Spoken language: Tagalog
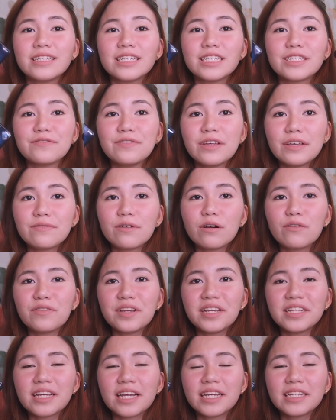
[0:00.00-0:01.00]
This Vivo
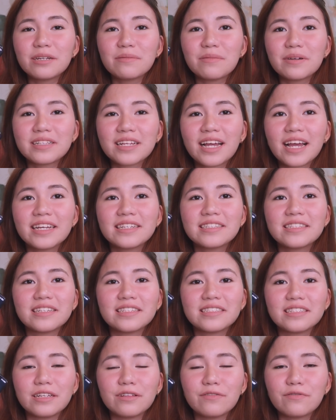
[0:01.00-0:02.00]
V9 naman guys
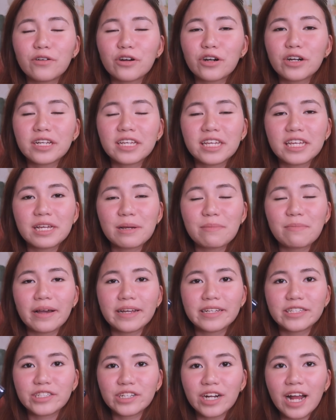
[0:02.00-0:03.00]
is in 4GB
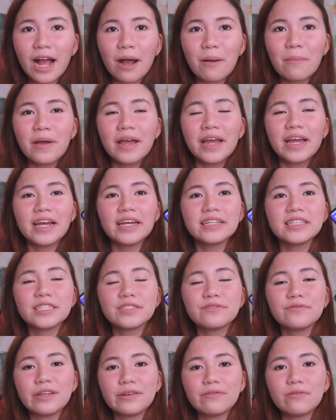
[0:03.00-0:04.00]
RAM and
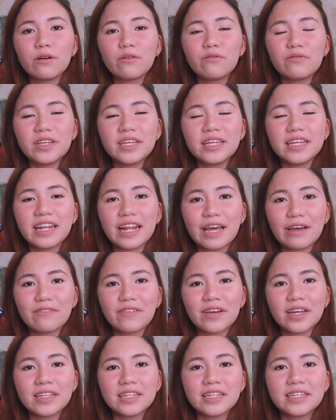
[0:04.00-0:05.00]
this Vivo
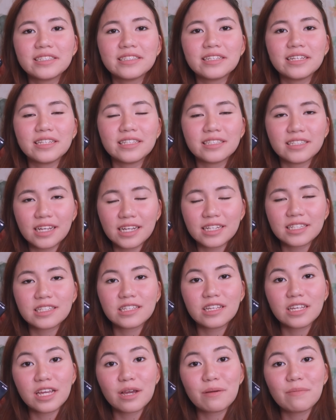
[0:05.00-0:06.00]
V11 is in
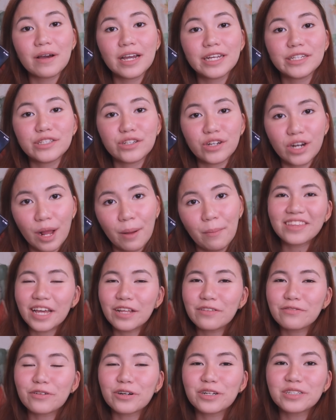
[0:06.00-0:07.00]
6GB RAM.
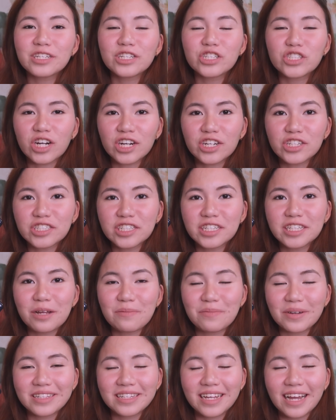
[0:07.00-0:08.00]
Then for the charging
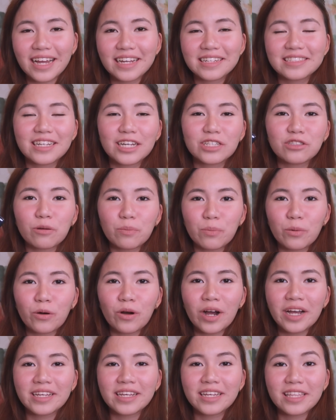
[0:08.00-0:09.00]
naman guys, ito
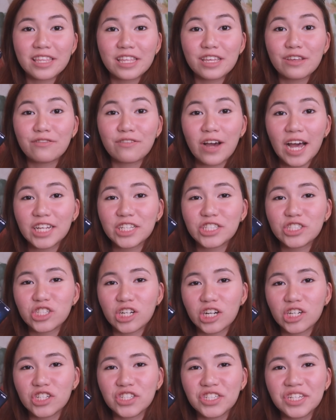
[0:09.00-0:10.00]
po ay hindi fast
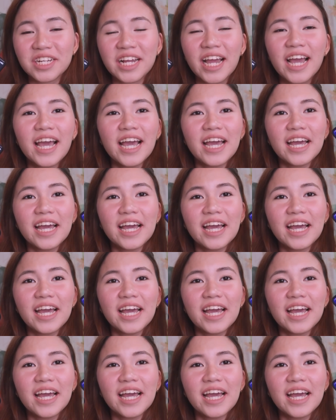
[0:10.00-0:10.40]
charging